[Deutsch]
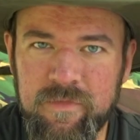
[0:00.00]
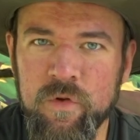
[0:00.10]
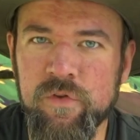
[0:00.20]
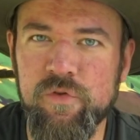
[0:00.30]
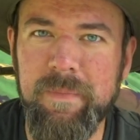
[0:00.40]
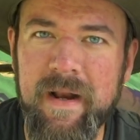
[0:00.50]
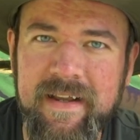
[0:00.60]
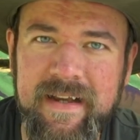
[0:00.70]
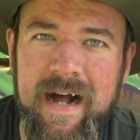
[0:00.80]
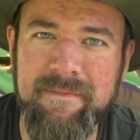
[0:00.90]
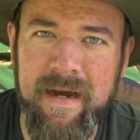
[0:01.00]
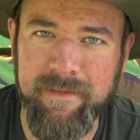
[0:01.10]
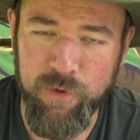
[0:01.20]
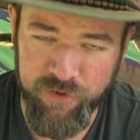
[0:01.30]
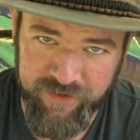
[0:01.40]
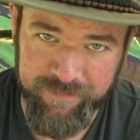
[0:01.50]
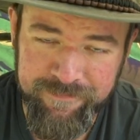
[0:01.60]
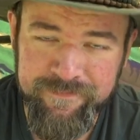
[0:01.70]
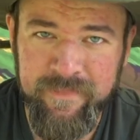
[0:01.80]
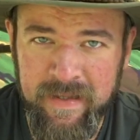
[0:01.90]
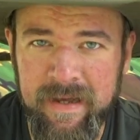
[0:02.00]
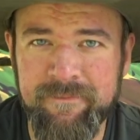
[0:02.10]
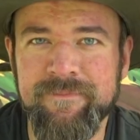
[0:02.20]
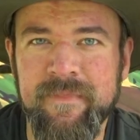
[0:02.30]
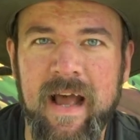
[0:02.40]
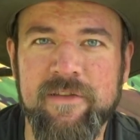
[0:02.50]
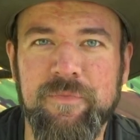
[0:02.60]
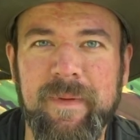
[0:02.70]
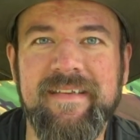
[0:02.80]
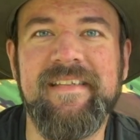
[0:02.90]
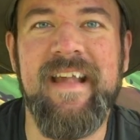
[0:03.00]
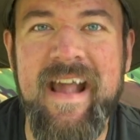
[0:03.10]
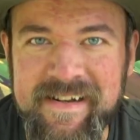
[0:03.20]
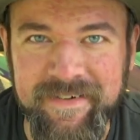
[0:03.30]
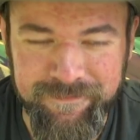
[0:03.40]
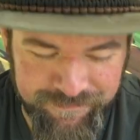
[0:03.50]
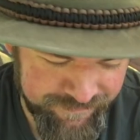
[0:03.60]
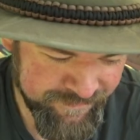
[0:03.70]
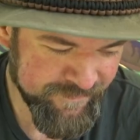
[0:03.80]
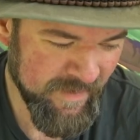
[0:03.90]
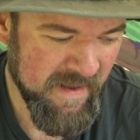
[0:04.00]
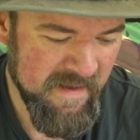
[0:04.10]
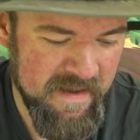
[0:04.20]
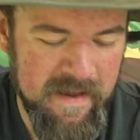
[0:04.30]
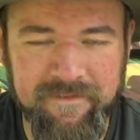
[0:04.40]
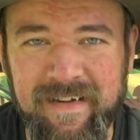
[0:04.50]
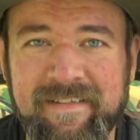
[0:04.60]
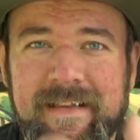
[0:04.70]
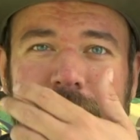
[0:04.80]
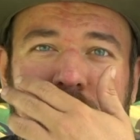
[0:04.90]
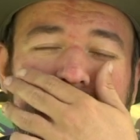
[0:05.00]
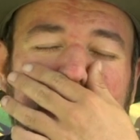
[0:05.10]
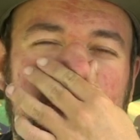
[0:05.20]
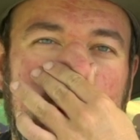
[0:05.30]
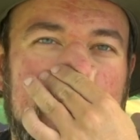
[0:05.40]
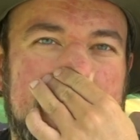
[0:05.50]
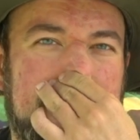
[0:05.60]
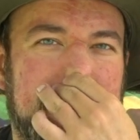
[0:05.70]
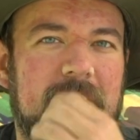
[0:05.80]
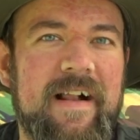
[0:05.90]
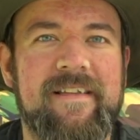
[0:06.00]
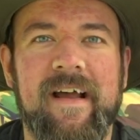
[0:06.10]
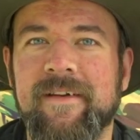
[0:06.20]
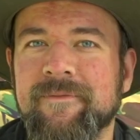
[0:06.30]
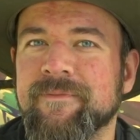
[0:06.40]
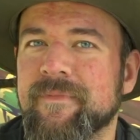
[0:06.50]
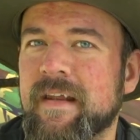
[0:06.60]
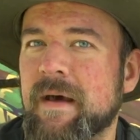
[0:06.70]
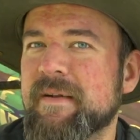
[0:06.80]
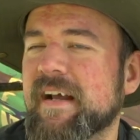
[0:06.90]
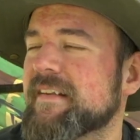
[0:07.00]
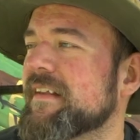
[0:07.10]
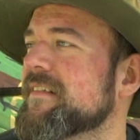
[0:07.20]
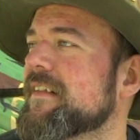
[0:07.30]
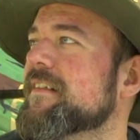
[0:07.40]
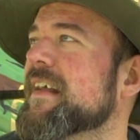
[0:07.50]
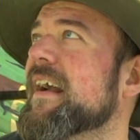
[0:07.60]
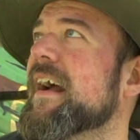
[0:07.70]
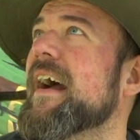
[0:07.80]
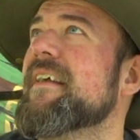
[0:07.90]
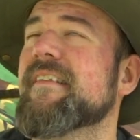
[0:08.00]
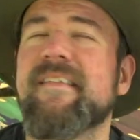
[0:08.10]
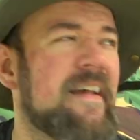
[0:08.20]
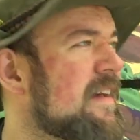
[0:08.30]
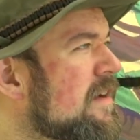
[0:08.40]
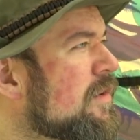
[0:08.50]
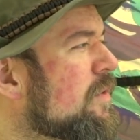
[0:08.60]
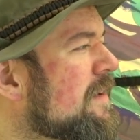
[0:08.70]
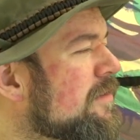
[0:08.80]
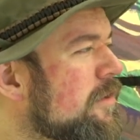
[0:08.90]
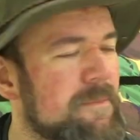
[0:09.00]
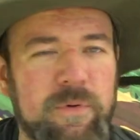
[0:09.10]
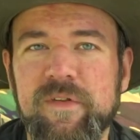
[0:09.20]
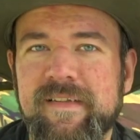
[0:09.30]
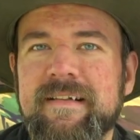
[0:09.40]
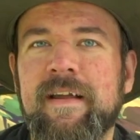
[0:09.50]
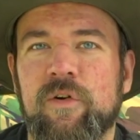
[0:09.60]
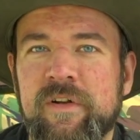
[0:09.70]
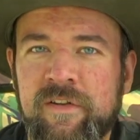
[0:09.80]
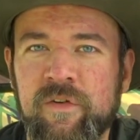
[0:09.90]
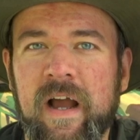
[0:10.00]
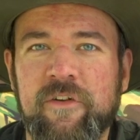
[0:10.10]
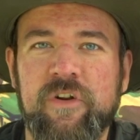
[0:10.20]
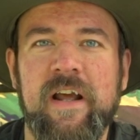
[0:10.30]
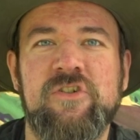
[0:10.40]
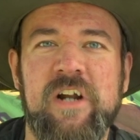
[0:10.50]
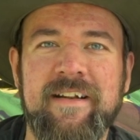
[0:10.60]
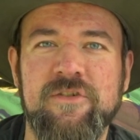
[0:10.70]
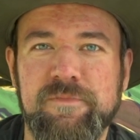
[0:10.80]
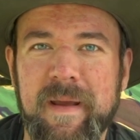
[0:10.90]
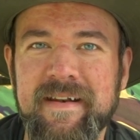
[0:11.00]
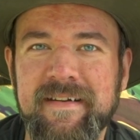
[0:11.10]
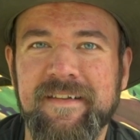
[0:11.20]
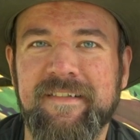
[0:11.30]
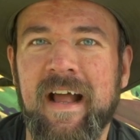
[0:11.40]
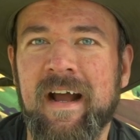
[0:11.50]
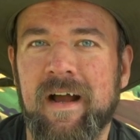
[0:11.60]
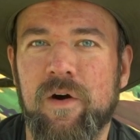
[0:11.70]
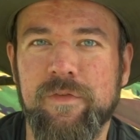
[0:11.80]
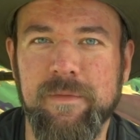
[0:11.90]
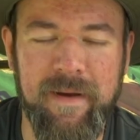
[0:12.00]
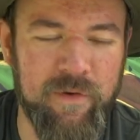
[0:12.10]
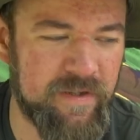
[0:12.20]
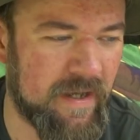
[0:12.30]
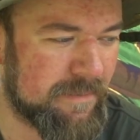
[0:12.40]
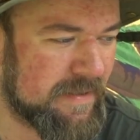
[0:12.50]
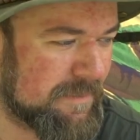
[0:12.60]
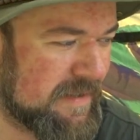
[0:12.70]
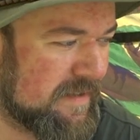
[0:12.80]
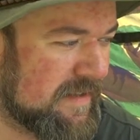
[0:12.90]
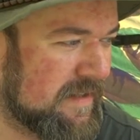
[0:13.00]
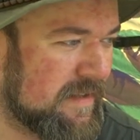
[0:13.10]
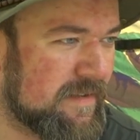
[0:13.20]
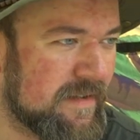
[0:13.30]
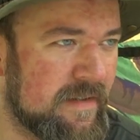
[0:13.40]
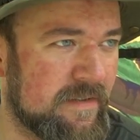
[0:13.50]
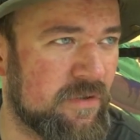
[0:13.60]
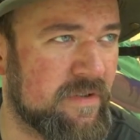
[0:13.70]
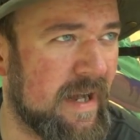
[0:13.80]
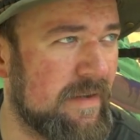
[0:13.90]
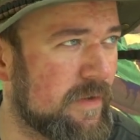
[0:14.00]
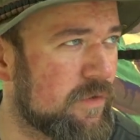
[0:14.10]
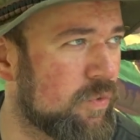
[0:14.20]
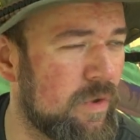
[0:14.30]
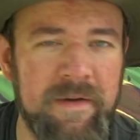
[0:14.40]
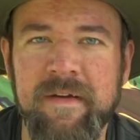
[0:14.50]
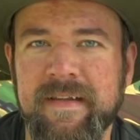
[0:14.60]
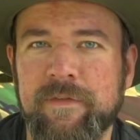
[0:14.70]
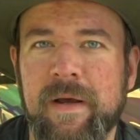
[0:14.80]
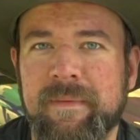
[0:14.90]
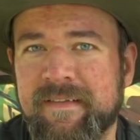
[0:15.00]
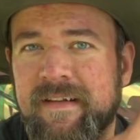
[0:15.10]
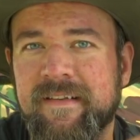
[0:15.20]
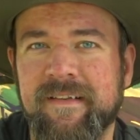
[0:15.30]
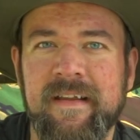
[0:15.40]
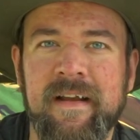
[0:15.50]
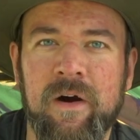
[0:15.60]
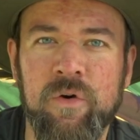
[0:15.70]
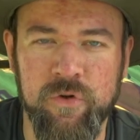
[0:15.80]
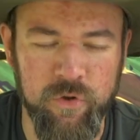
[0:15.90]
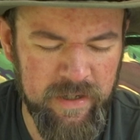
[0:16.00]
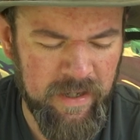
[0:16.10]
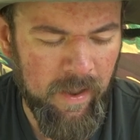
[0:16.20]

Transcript: und super legal machen möchte, ne, also sprich ein Zelt was davon wird wohl heute der Fall sein. In Anbetracht dessen, dass es kacke heiß ist und die Sonne brutzelt und ich sogar schon ein schattenspendendes Dach aufgebaut habe, damit ich hier nicht äh, total verkohle. Davon abgesehen ist das Ding auch neu.